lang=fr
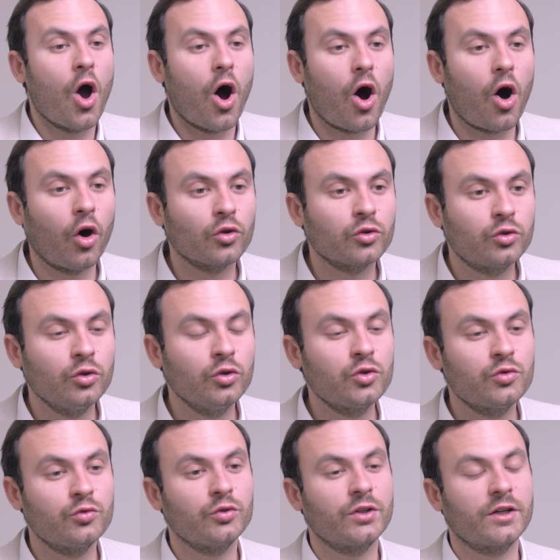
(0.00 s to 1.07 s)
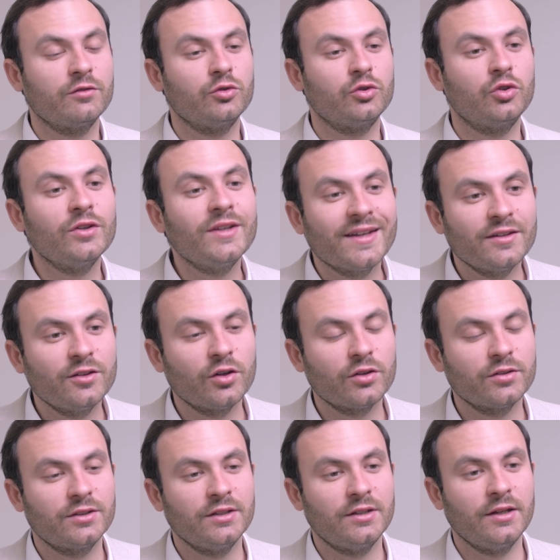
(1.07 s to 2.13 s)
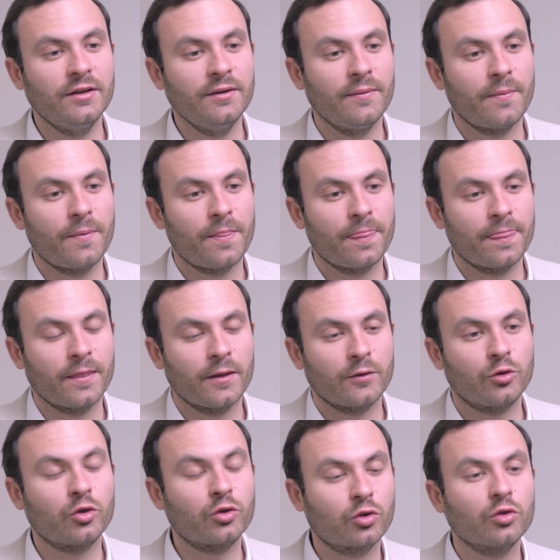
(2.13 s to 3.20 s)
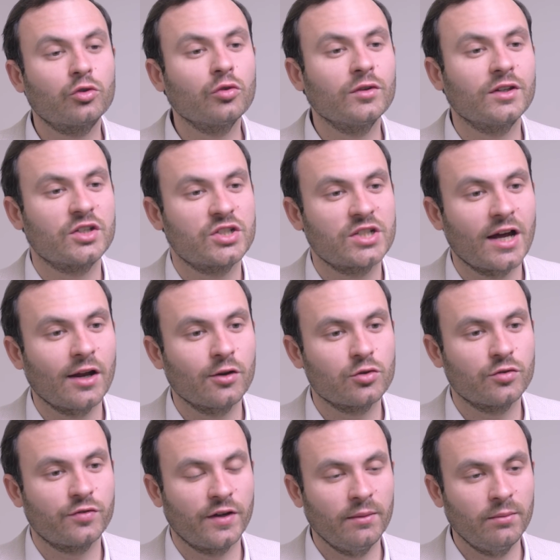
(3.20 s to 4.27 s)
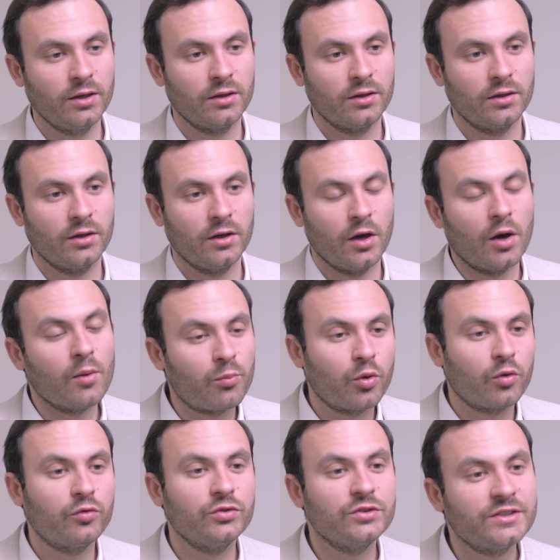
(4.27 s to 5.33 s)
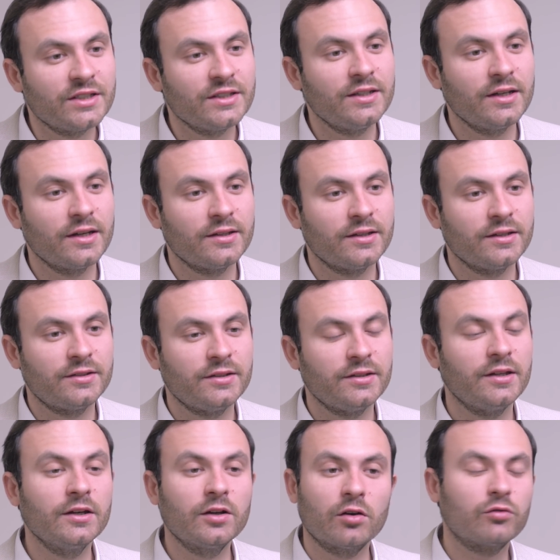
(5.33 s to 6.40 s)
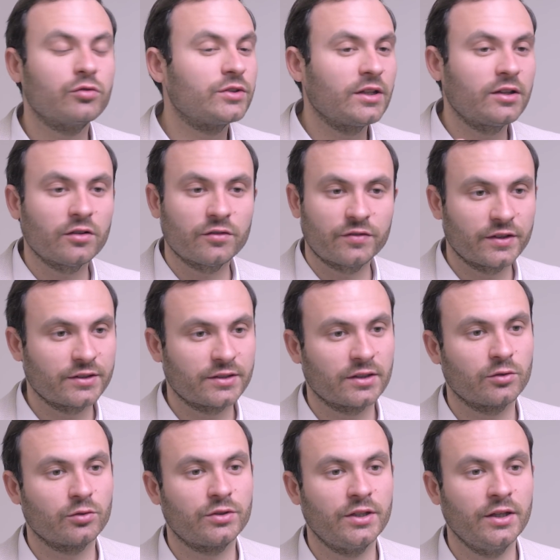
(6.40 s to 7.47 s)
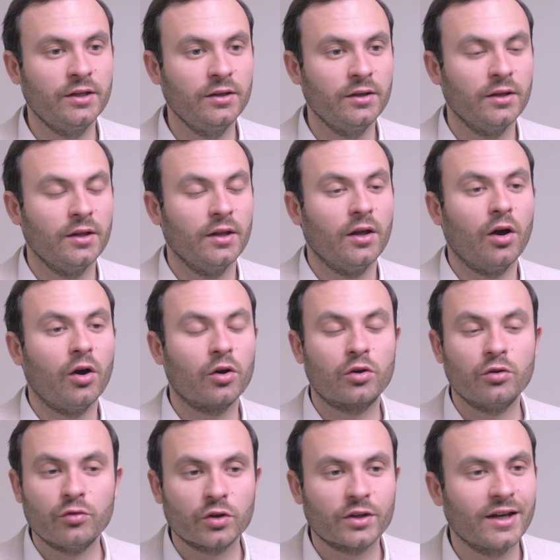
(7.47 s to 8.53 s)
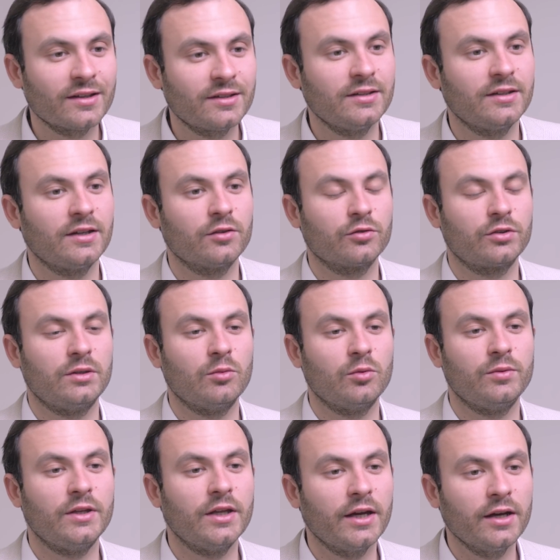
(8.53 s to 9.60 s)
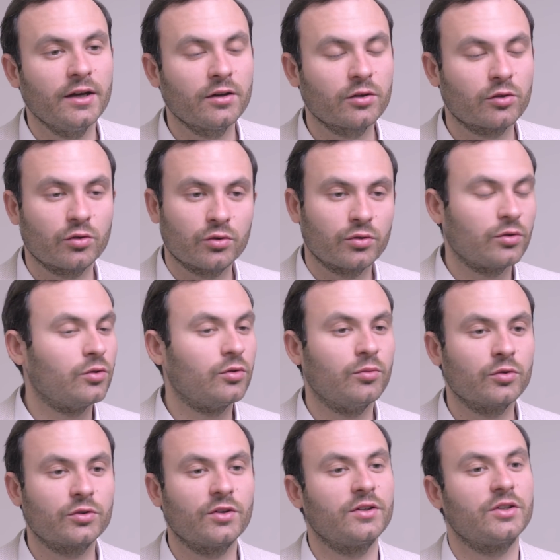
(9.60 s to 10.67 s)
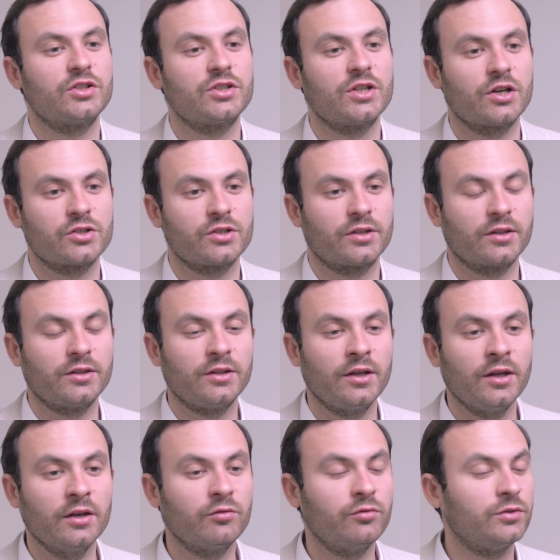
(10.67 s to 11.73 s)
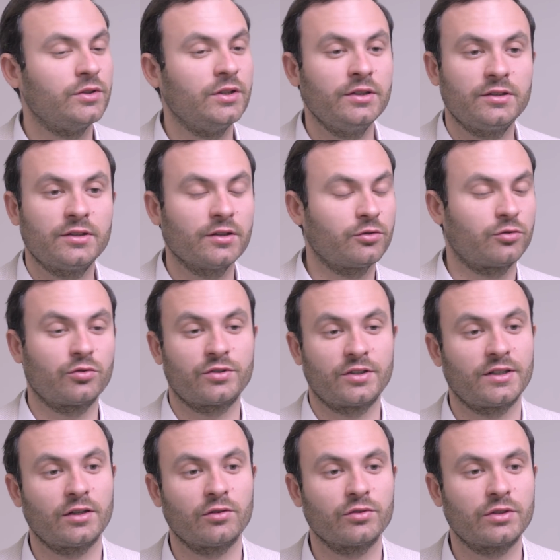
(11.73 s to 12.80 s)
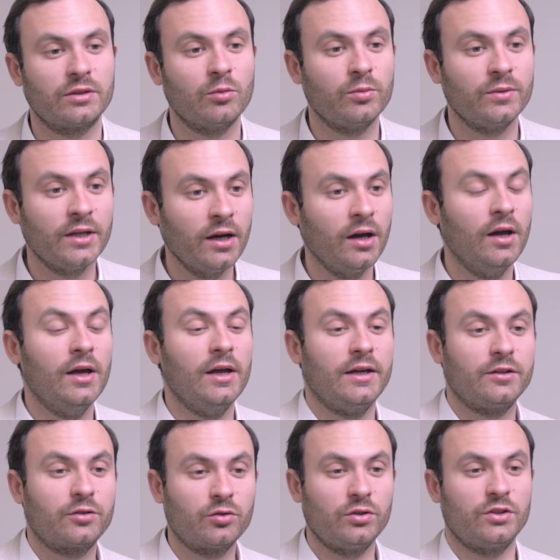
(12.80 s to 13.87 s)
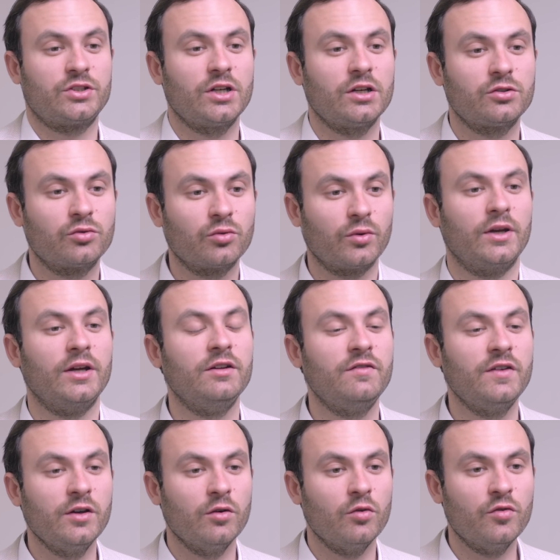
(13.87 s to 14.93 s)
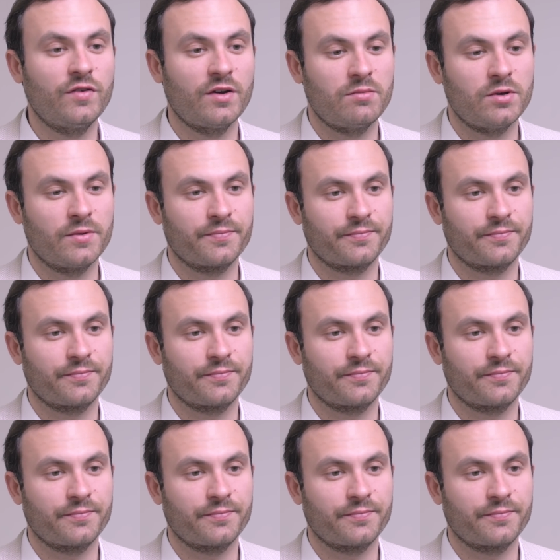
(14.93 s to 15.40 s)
En deux, je voudrais vous donner un ordre d'idée de ce que sont des charges faibles pour vous aider à décider quand vous êtes en face d'un dossier, euh, que vous regardez une annonce immobilière, que le montant des charges est indiqué et que vous dites tiens sur cette annonce immobilière, est-ce que les charges sont élevées ou faibles